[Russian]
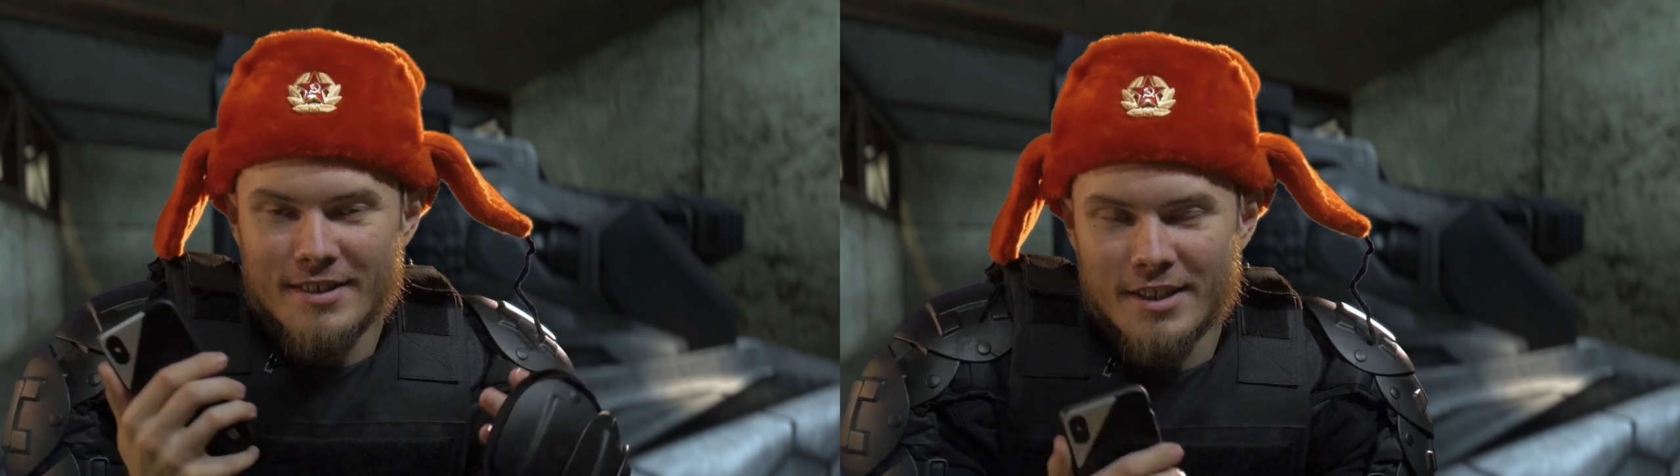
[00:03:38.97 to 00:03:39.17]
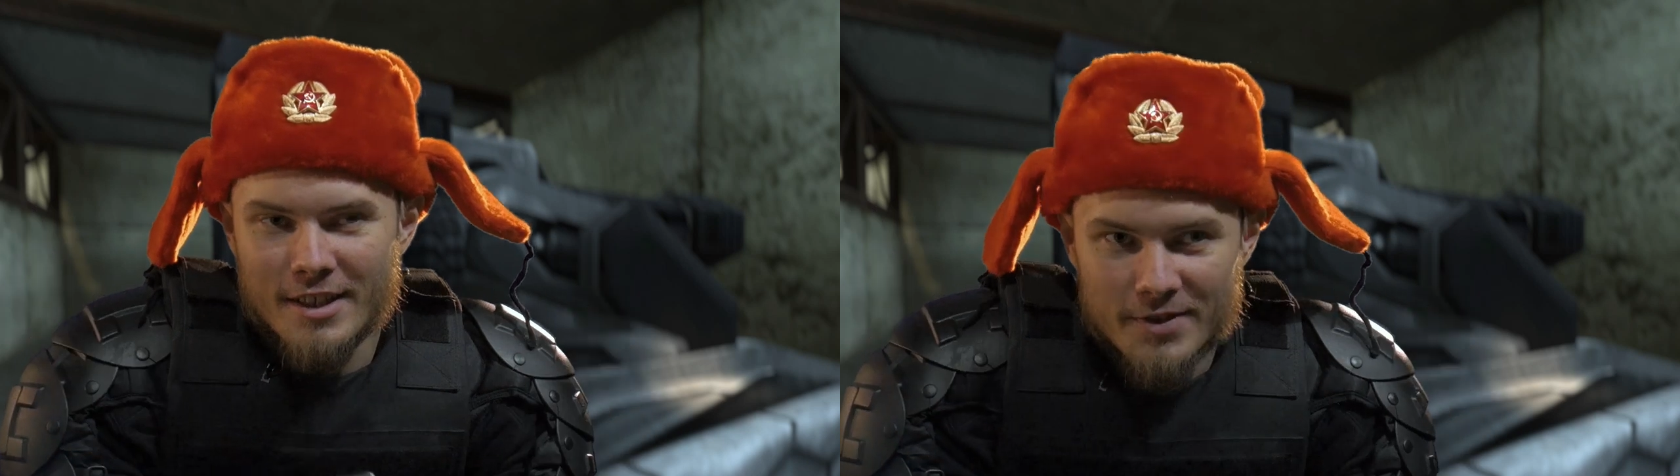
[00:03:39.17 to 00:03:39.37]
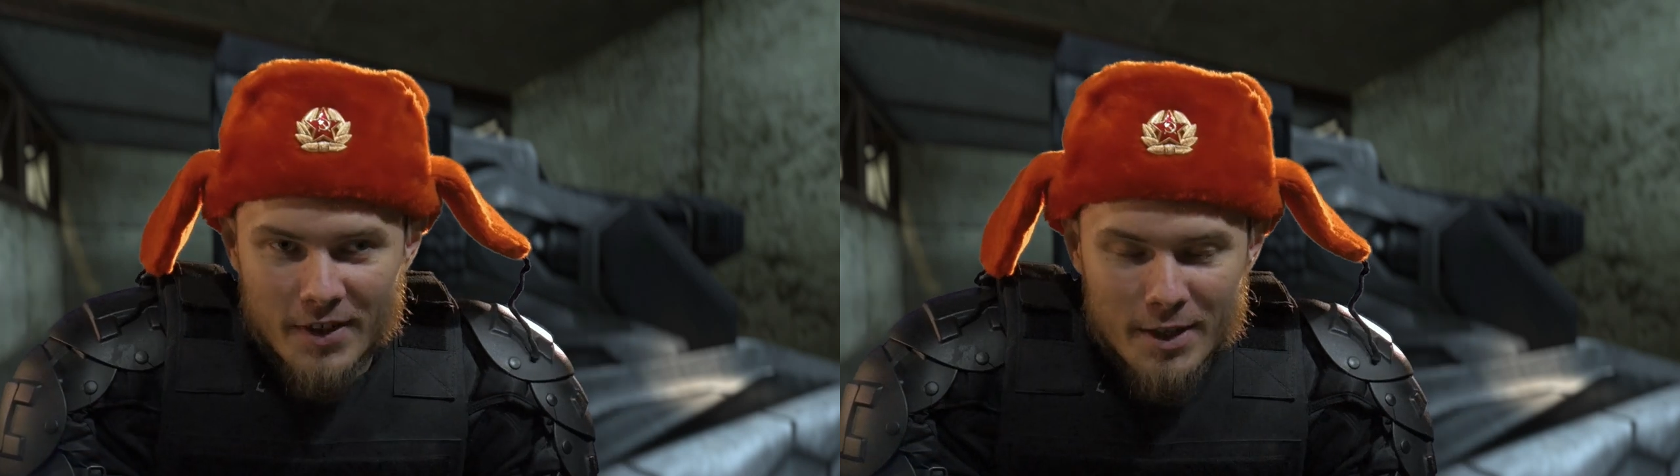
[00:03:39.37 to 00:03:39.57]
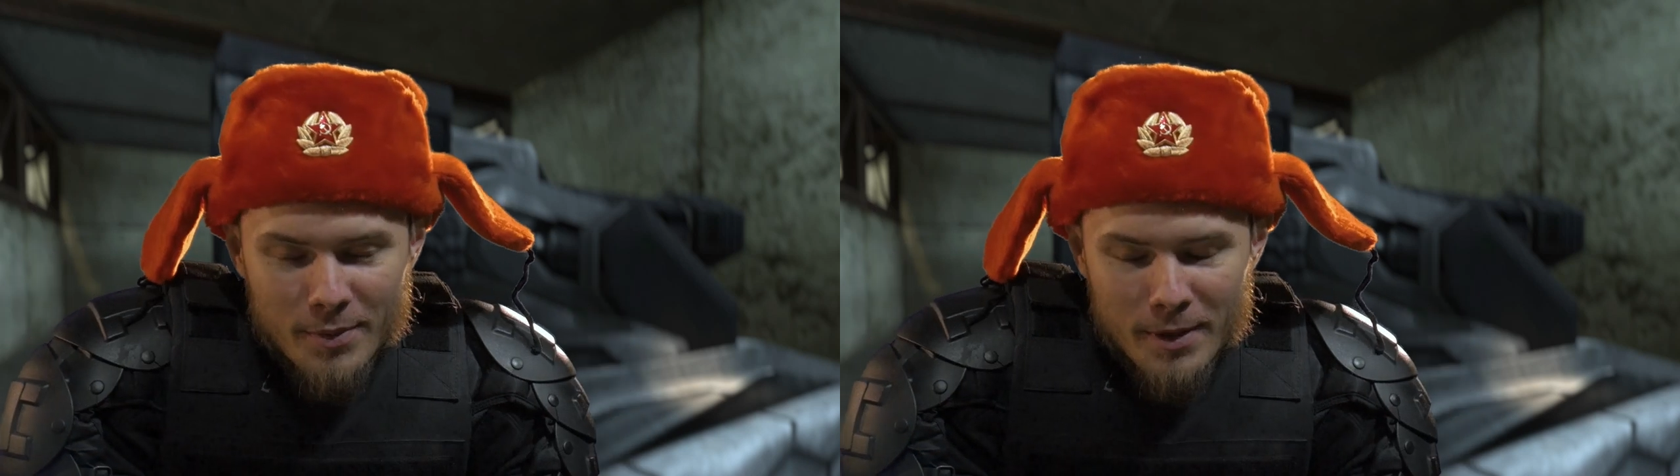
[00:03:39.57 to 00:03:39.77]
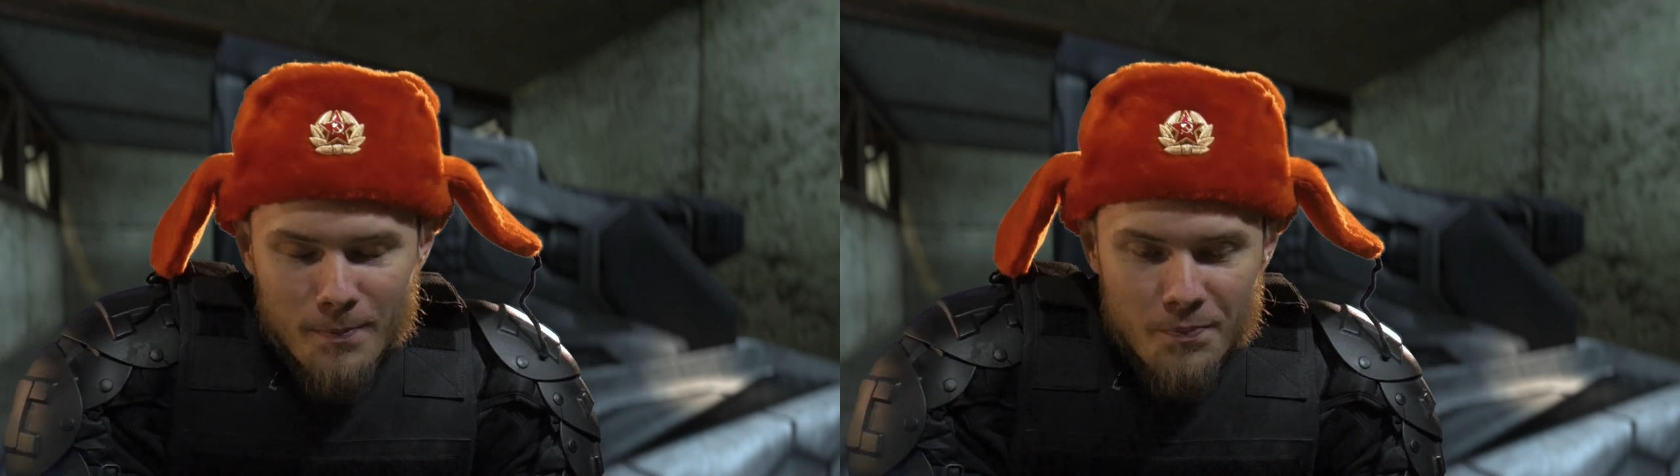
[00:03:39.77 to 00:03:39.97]
танка
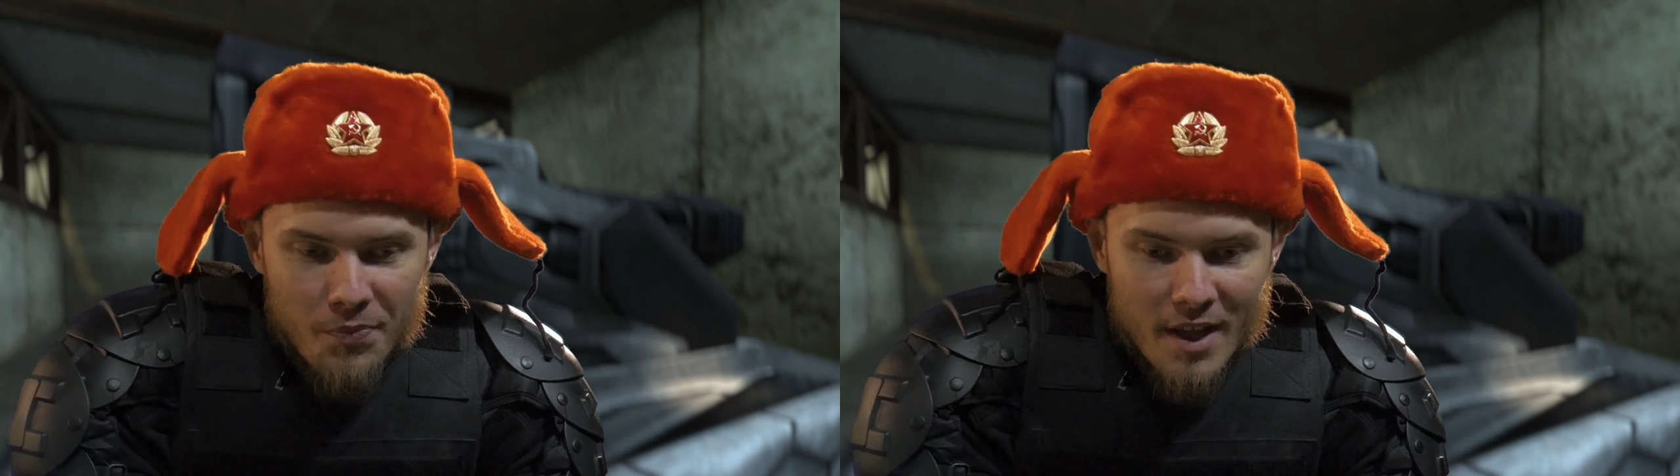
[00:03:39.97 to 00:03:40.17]
свадьбы.